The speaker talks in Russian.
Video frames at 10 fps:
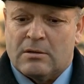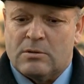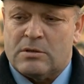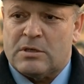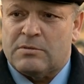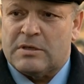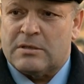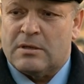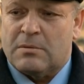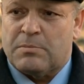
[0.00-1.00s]
Ну и,
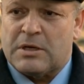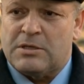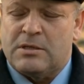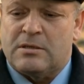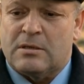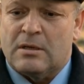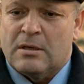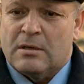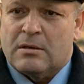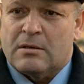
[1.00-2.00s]
соответственно, прочистить
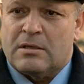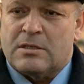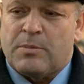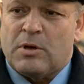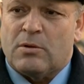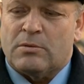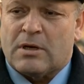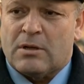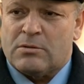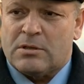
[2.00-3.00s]
э, даже
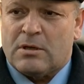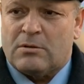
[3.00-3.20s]
приемные колодцы,